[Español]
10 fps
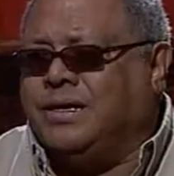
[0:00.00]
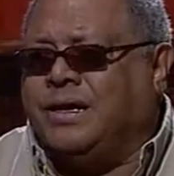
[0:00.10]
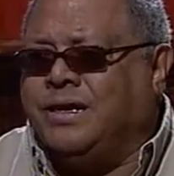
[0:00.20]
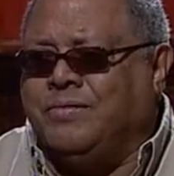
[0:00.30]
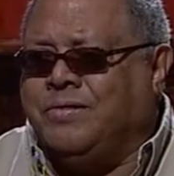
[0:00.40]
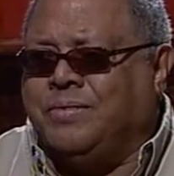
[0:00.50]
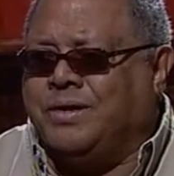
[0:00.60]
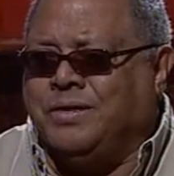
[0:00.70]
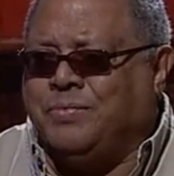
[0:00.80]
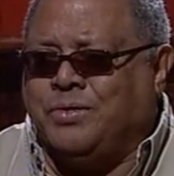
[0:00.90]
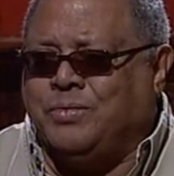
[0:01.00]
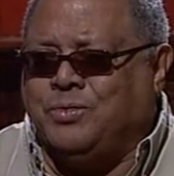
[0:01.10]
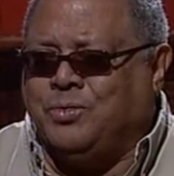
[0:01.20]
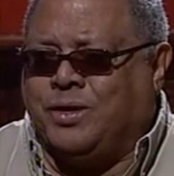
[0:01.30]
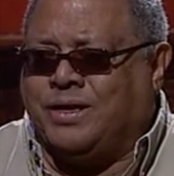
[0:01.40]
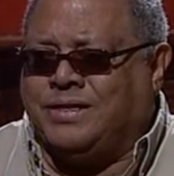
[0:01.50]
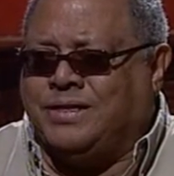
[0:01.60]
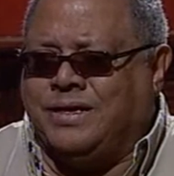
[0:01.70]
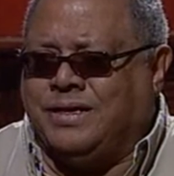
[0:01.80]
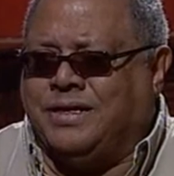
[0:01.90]
increíble por ahí, por el mundo, a
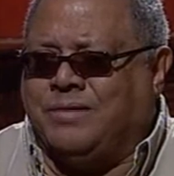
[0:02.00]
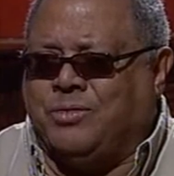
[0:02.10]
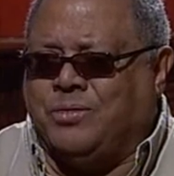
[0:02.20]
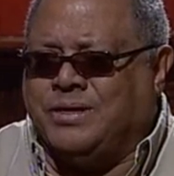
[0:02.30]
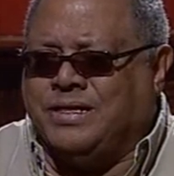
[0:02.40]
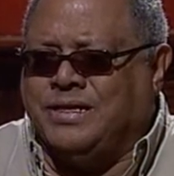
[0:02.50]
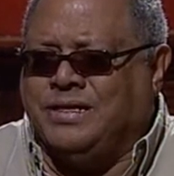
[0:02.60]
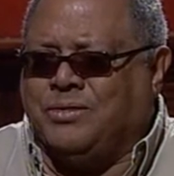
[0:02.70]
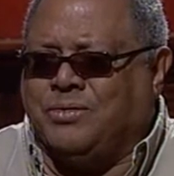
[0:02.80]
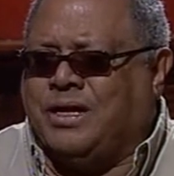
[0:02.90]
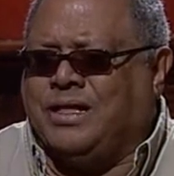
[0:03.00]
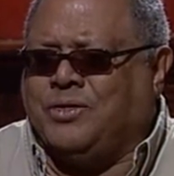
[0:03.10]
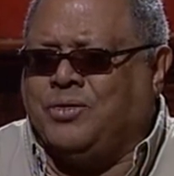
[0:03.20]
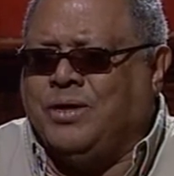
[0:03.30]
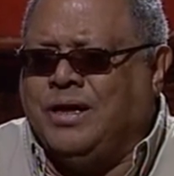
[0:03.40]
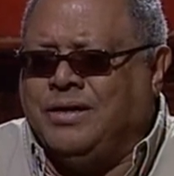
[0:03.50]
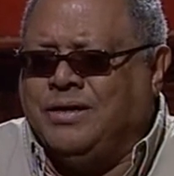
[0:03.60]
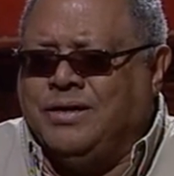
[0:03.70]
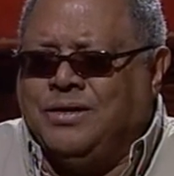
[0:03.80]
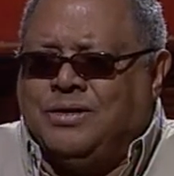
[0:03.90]
cantar, cada pueblecito, cada ciudad.
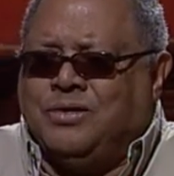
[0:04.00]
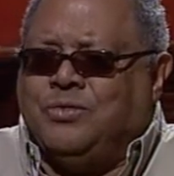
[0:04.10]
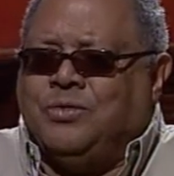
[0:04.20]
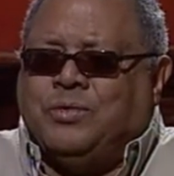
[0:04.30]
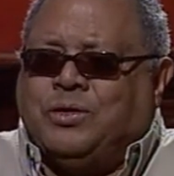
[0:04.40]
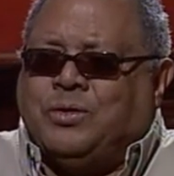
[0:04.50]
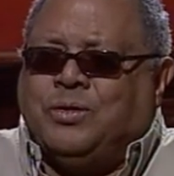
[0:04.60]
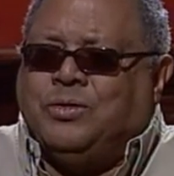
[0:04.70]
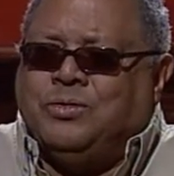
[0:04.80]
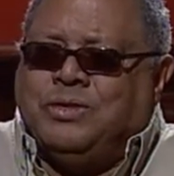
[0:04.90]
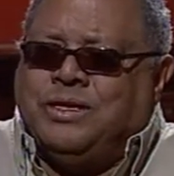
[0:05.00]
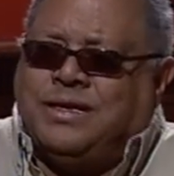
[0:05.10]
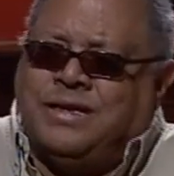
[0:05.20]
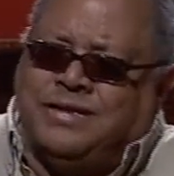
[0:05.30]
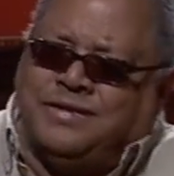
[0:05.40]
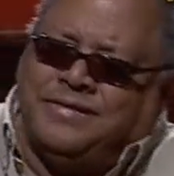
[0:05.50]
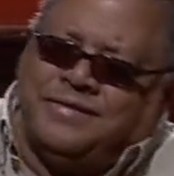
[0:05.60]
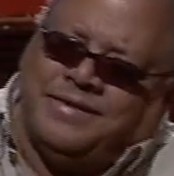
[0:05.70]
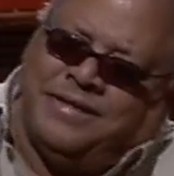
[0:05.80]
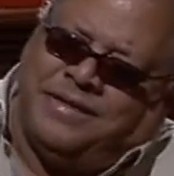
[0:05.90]
Lo mismo estoy un día
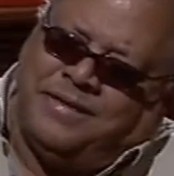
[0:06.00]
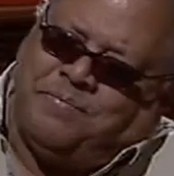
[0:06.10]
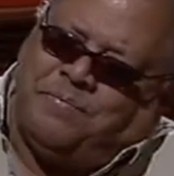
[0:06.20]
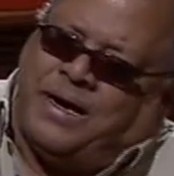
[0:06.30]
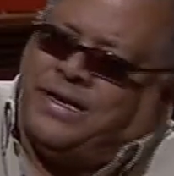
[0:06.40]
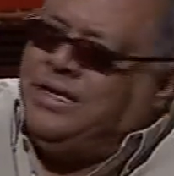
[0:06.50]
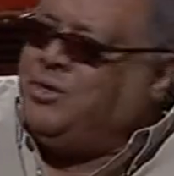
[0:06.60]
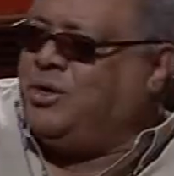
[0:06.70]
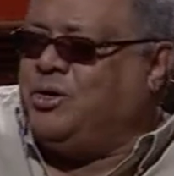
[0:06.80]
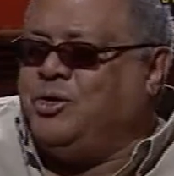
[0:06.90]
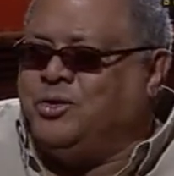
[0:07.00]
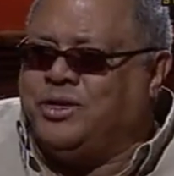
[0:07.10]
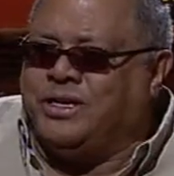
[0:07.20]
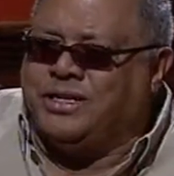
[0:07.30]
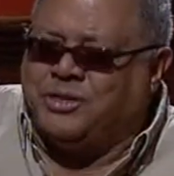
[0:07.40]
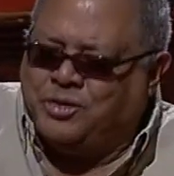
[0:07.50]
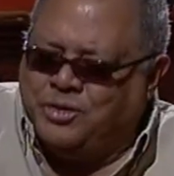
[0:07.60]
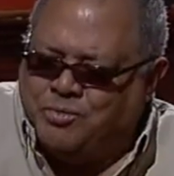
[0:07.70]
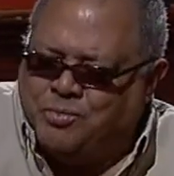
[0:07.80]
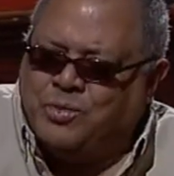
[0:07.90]
en, París o en Londres, que
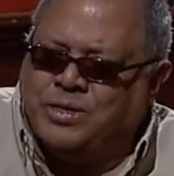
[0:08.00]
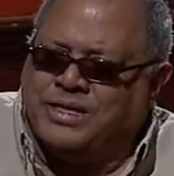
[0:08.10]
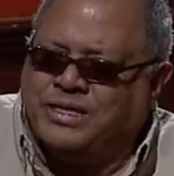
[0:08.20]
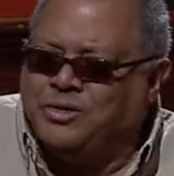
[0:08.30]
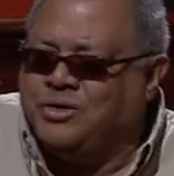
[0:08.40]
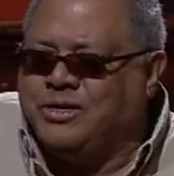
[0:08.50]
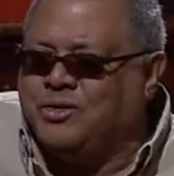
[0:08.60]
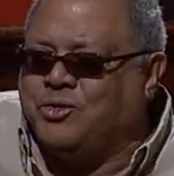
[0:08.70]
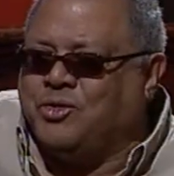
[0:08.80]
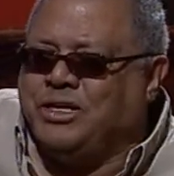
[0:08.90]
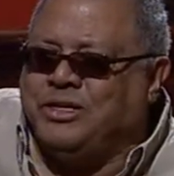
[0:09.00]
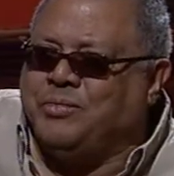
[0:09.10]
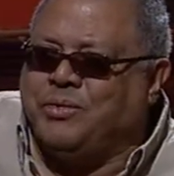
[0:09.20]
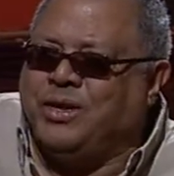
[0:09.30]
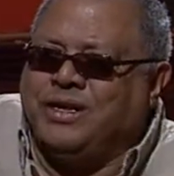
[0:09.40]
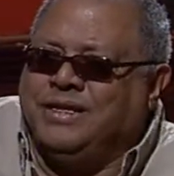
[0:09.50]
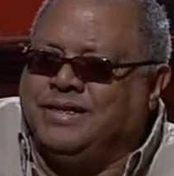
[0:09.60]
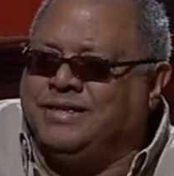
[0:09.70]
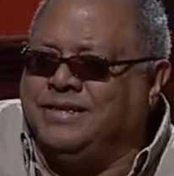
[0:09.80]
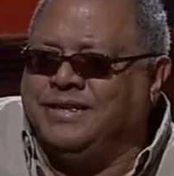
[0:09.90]
estoy en un pueblecito desconocido por
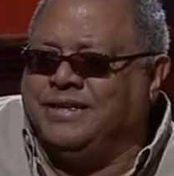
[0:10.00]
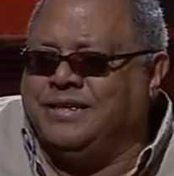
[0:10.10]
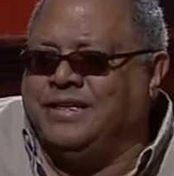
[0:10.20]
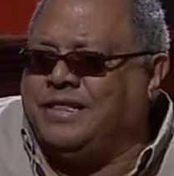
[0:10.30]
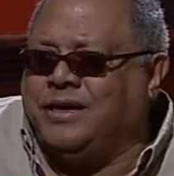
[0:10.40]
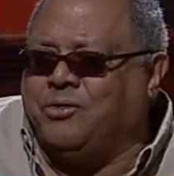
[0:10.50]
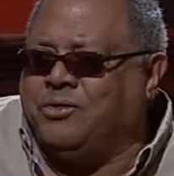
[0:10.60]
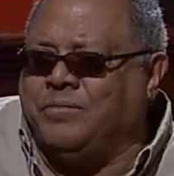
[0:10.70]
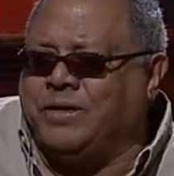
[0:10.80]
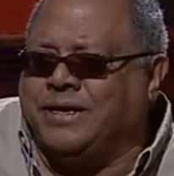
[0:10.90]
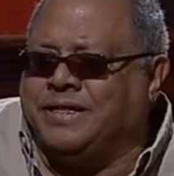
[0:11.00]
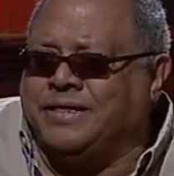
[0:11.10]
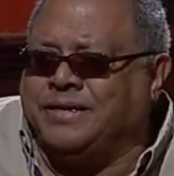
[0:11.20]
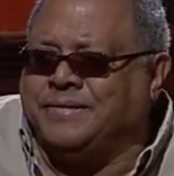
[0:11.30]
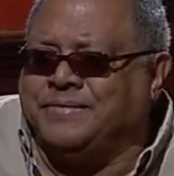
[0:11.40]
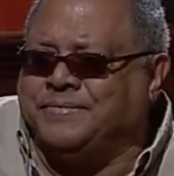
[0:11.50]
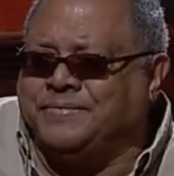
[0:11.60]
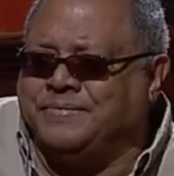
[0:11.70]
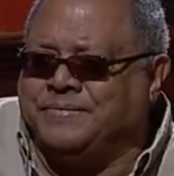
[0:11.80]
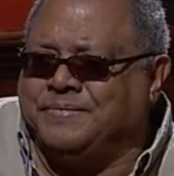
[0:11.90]
ahí. Y esas cosas me encantan,
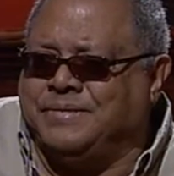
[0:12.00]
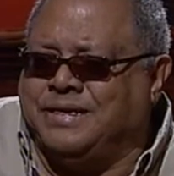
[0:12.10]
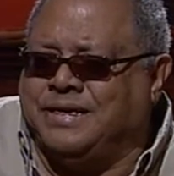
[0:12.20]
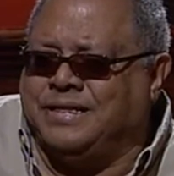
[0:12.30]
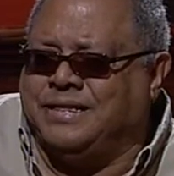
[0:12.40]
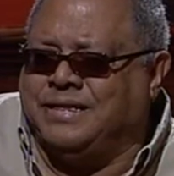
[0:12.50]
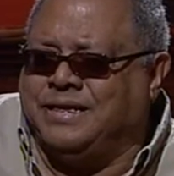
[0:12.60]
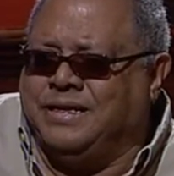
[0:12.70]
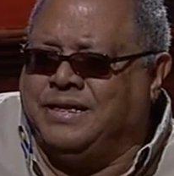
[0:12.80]
me encantan.